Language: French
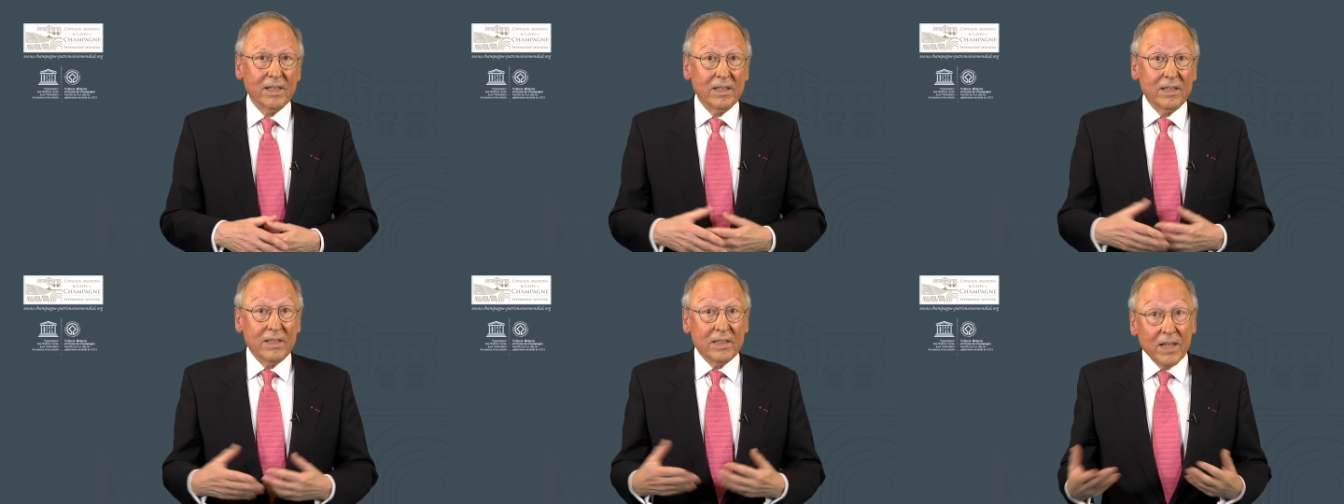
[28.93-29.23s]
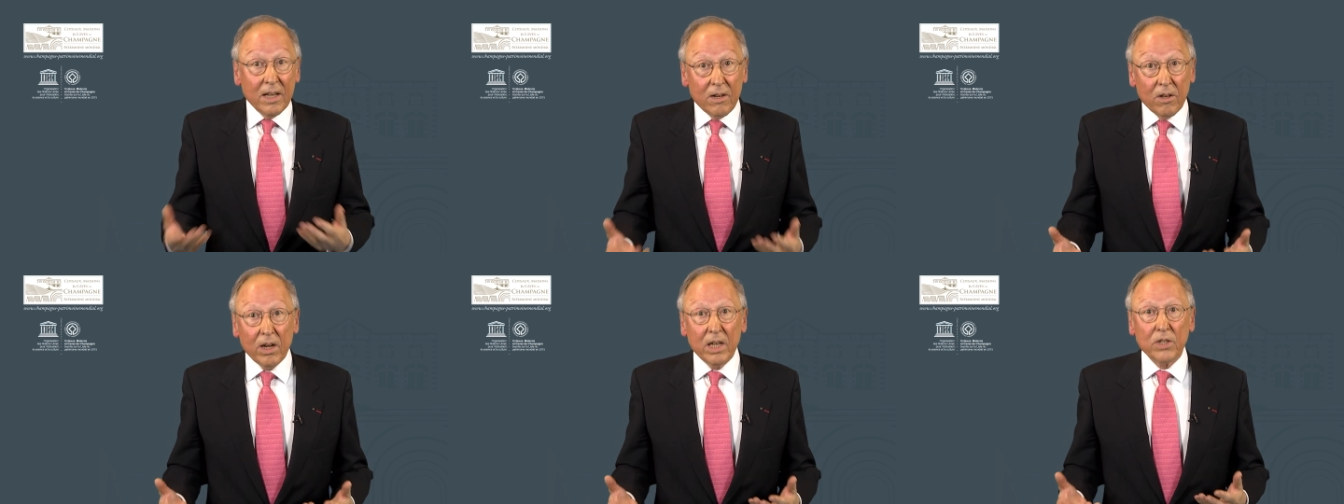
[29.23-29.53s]

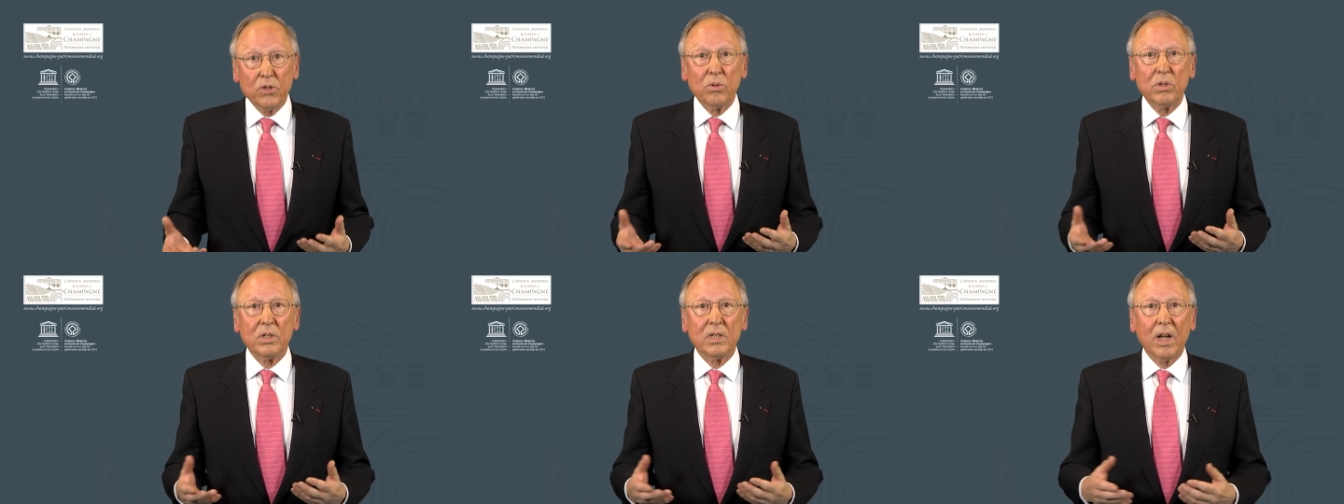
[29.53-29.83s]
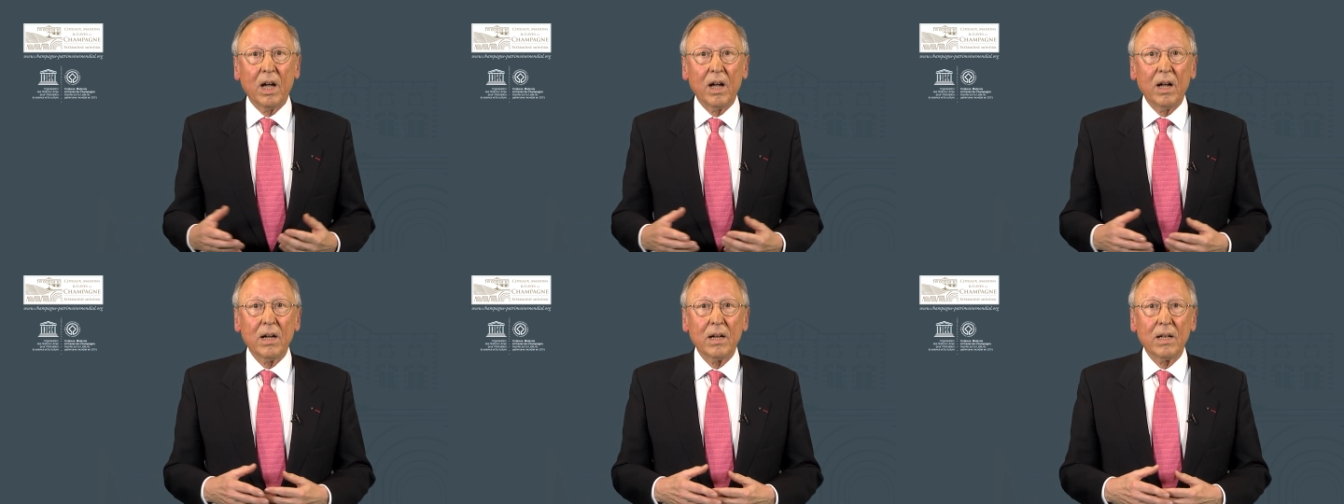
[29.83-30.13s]
C'est le
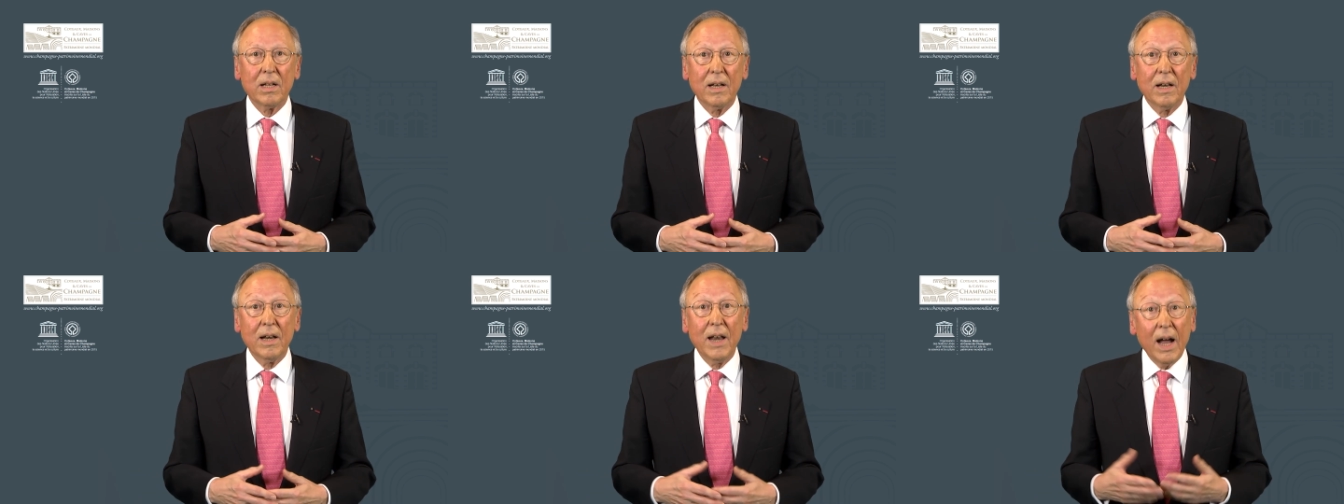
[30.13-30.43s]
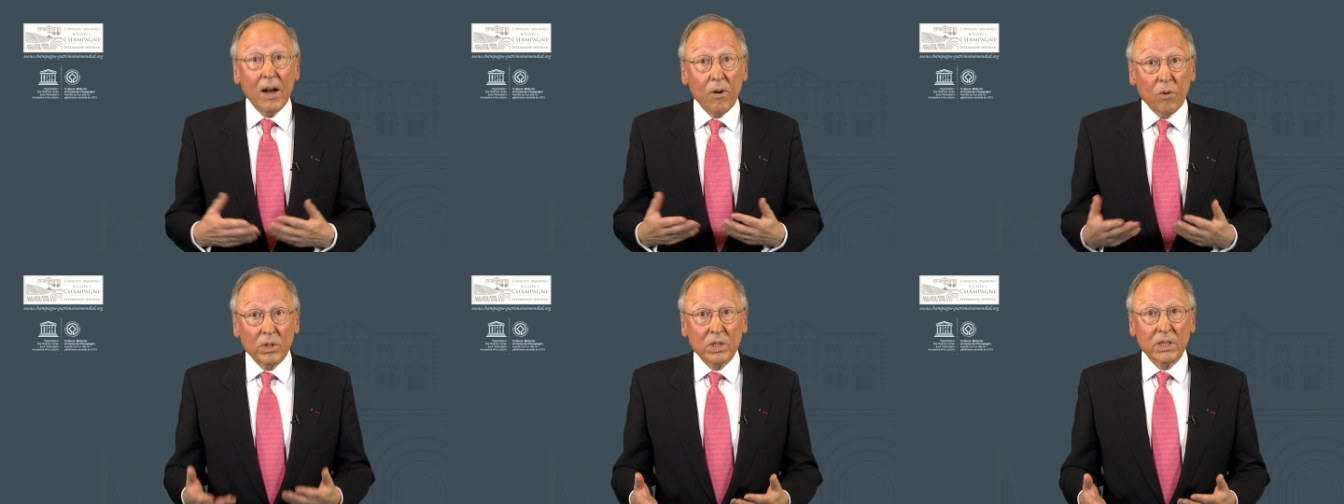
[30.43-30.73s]
résultat,
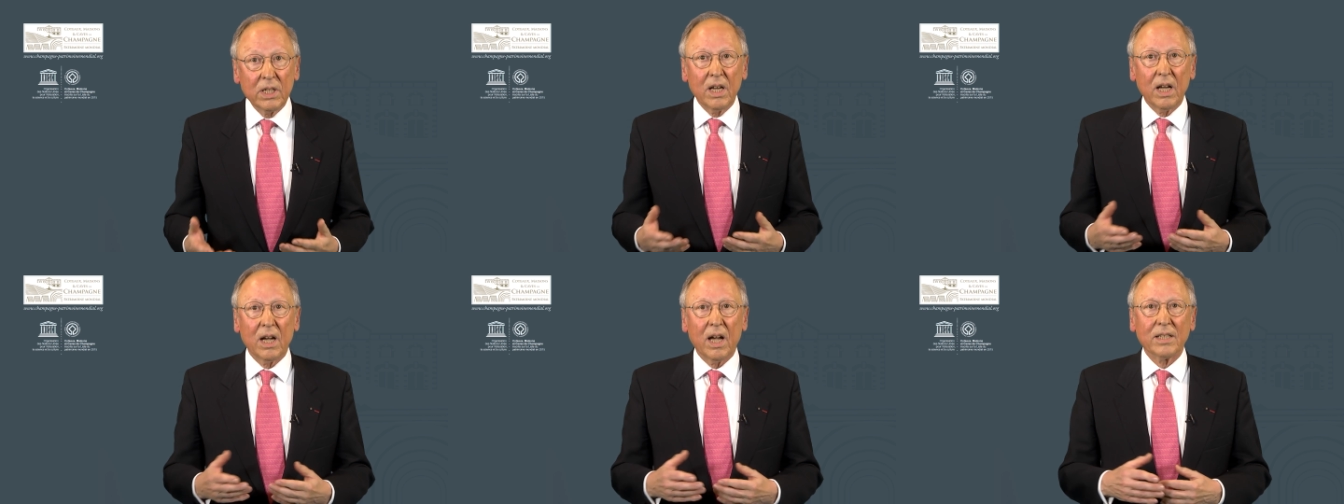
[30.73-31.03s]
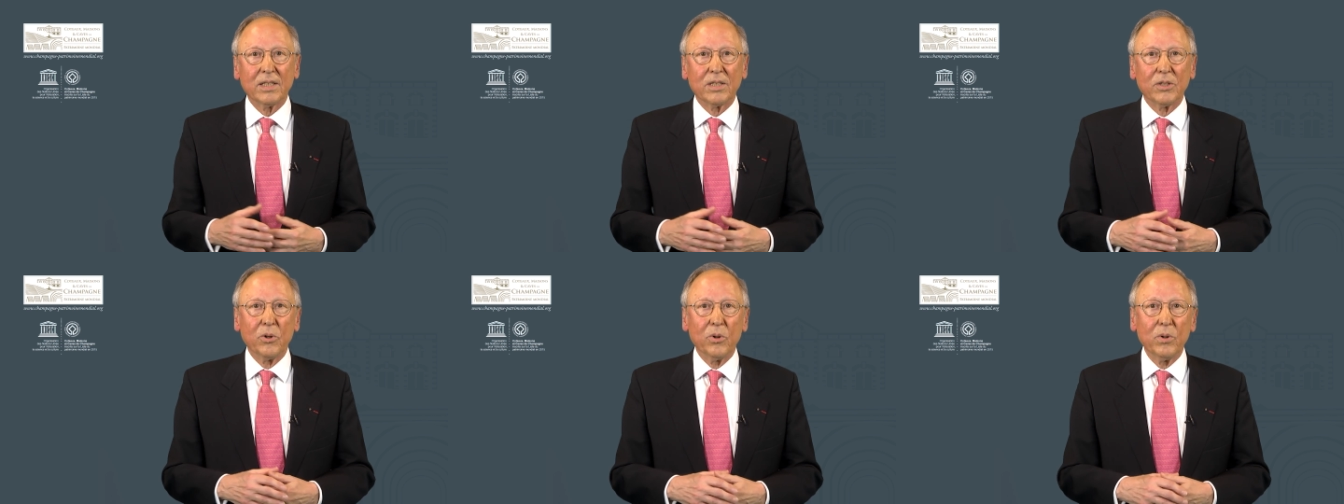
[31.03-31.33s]
la
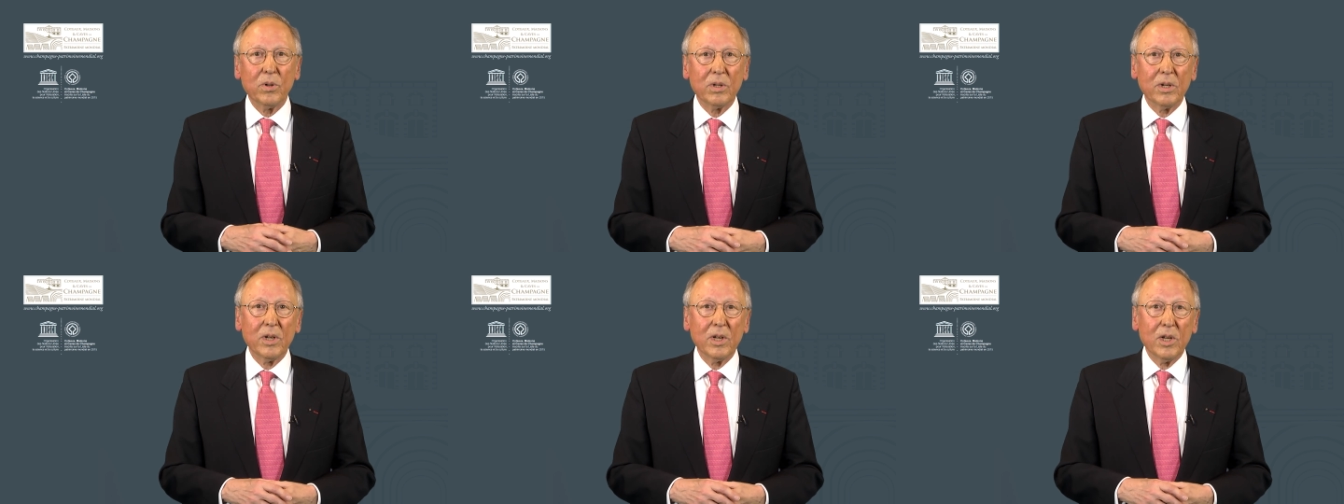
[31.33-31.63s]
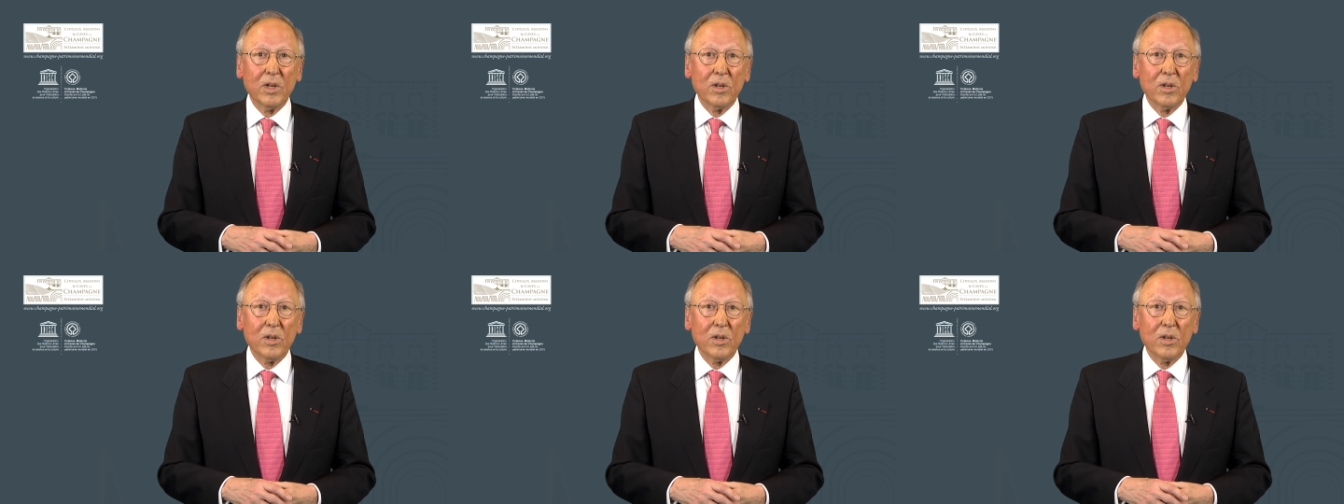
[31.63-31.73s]
consécration